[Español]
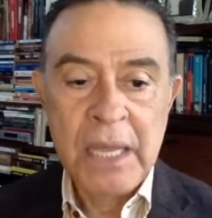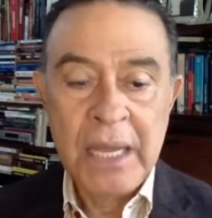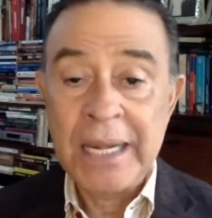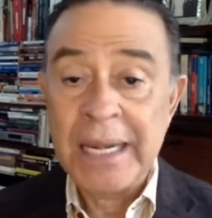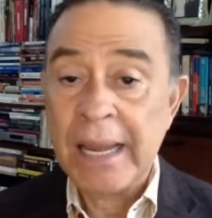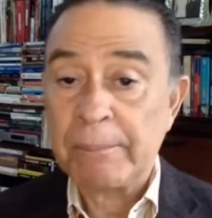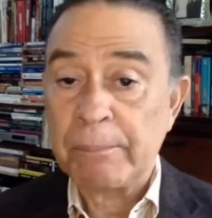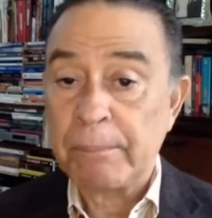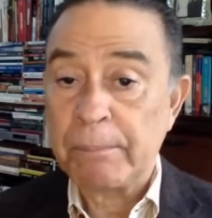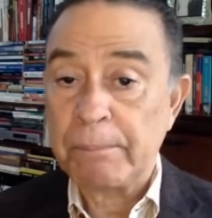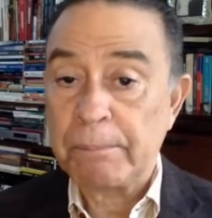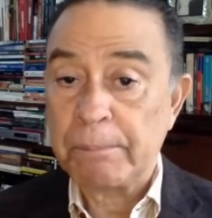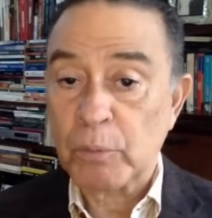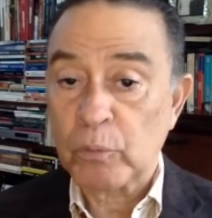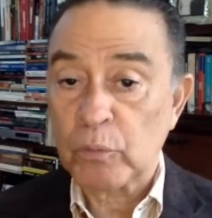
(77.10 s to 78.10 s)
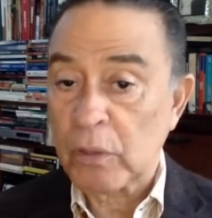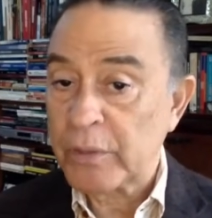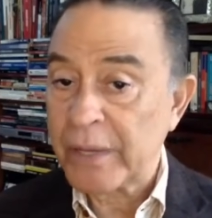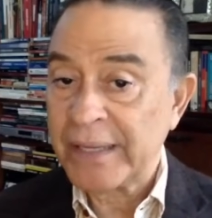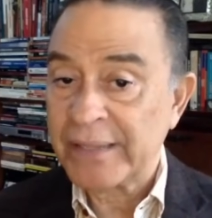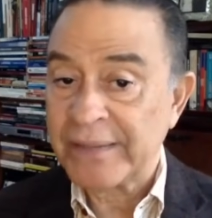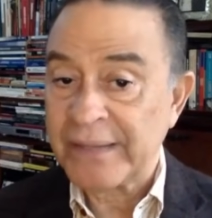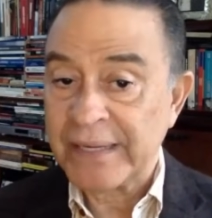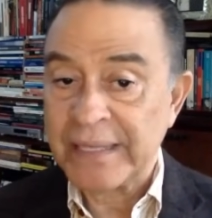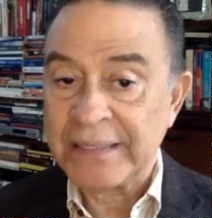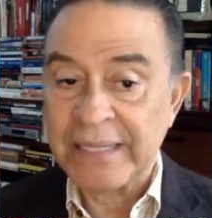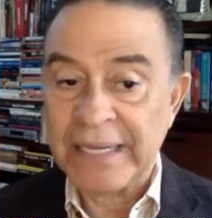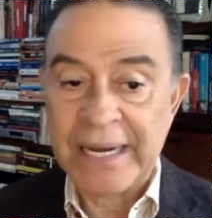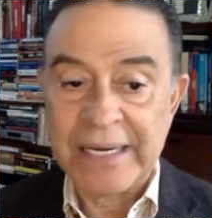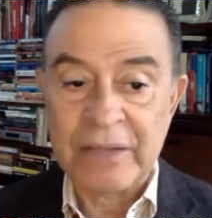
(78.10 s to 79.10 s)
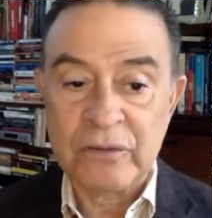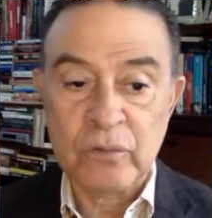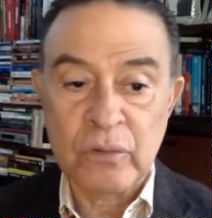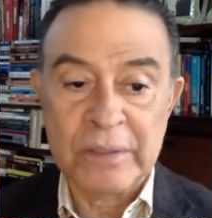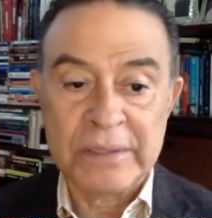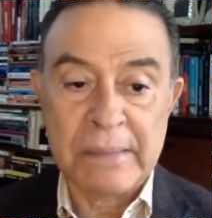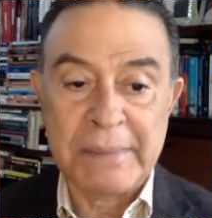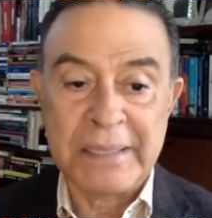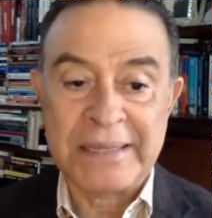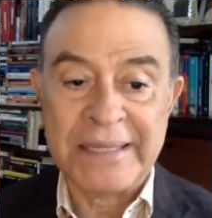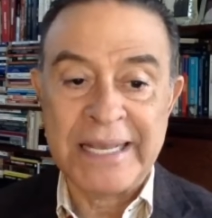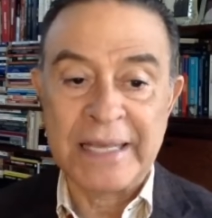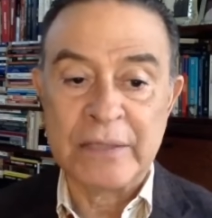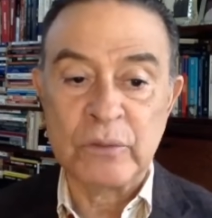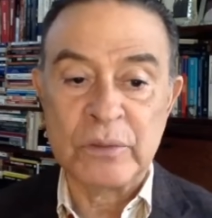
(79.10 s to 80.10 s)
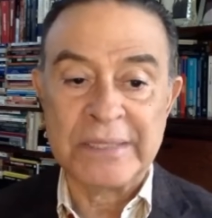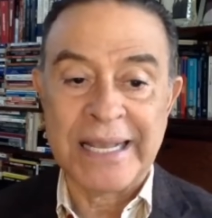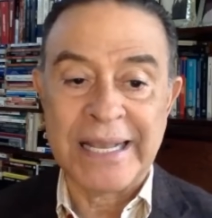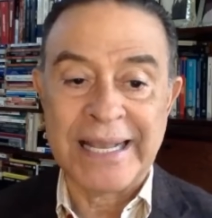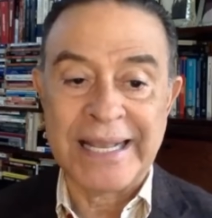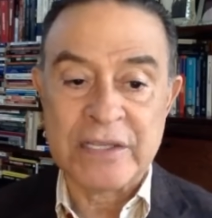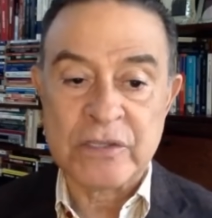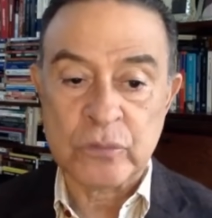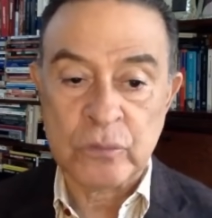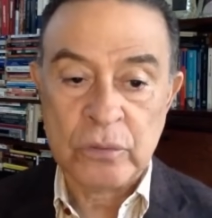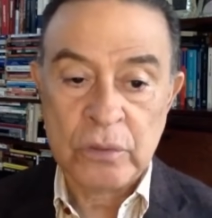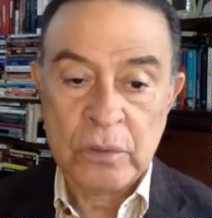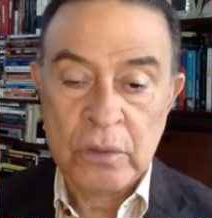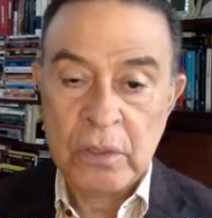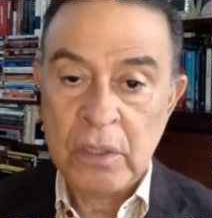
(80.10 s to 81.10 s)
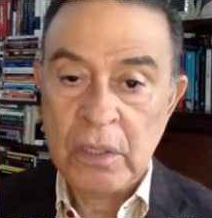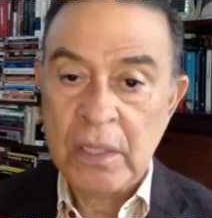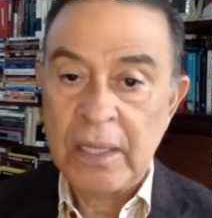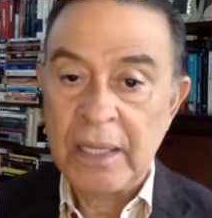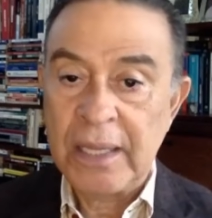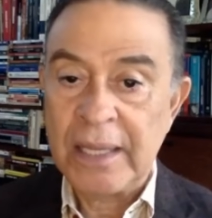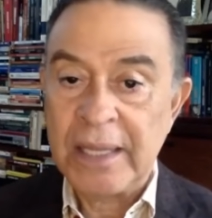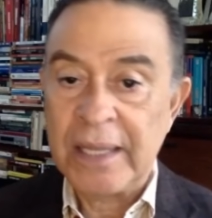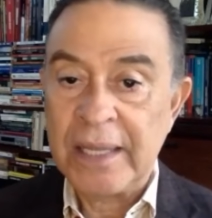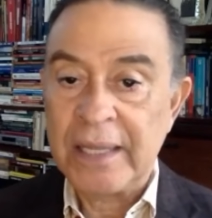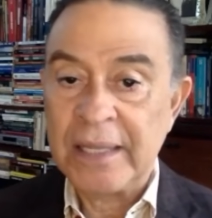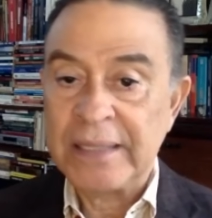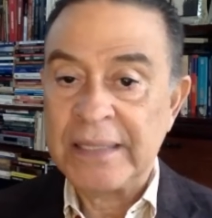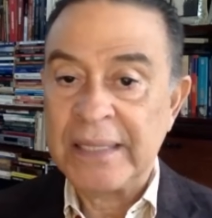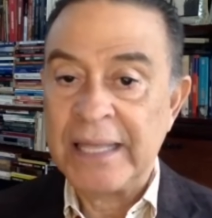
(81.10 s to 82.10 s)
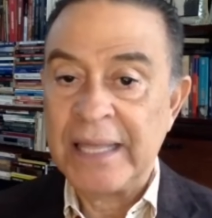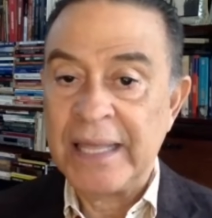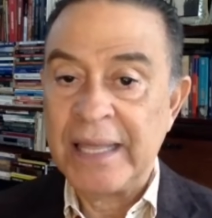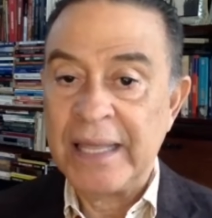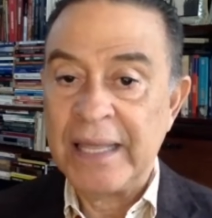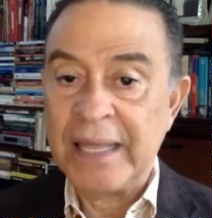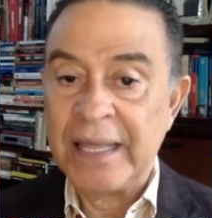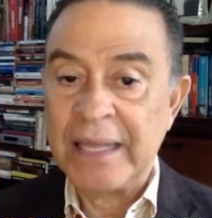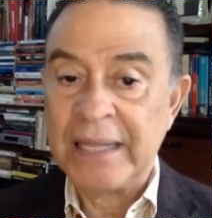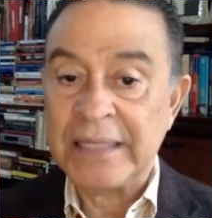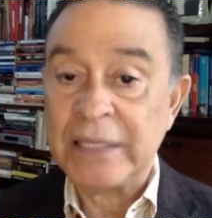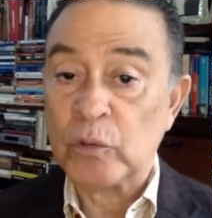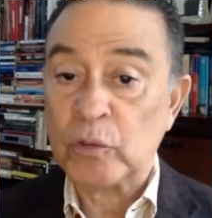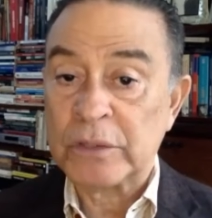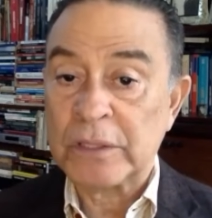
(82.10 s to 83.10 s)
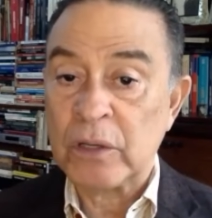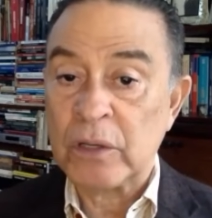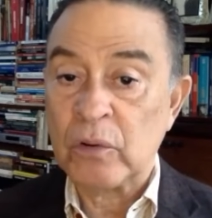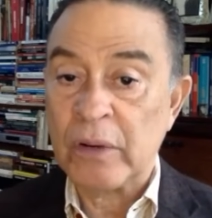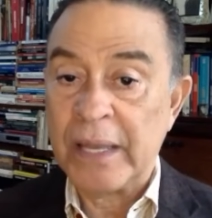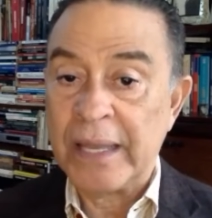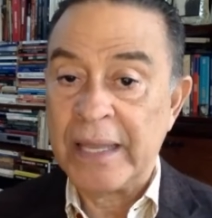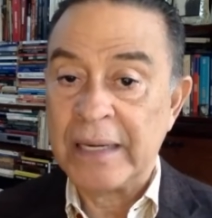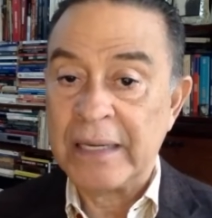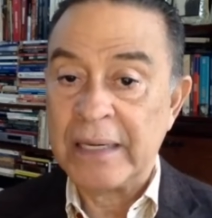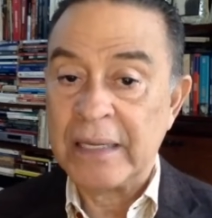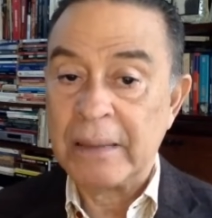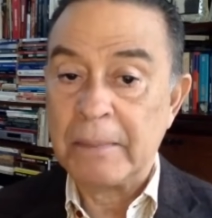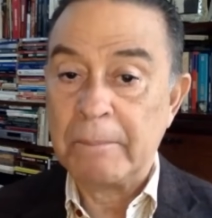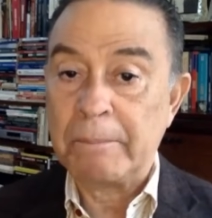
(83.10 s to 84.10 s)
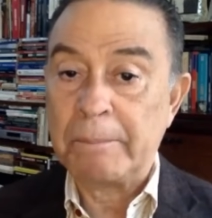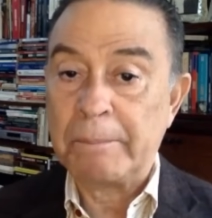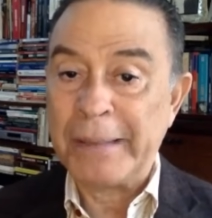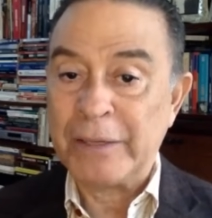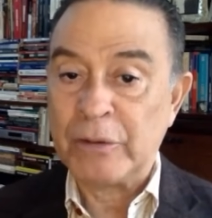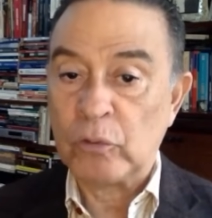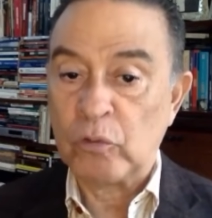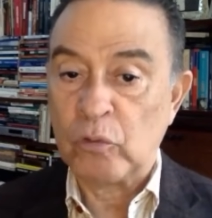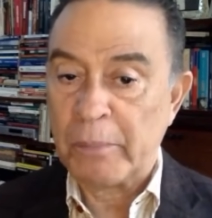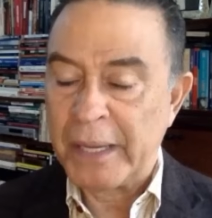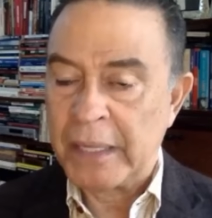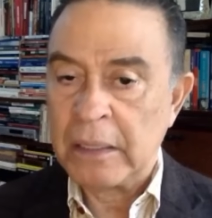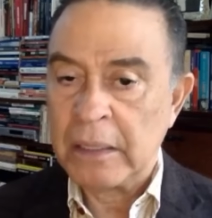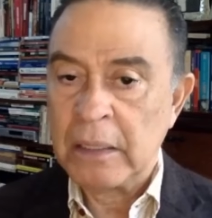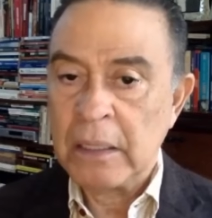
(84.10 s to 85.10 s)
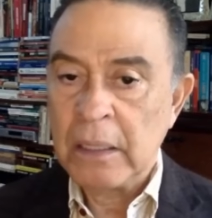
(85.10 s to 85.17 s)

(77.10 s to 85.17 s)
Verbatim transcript: La Procuraduría General de la Nación está investigando este caso eh, del tiroteo en Penonomé.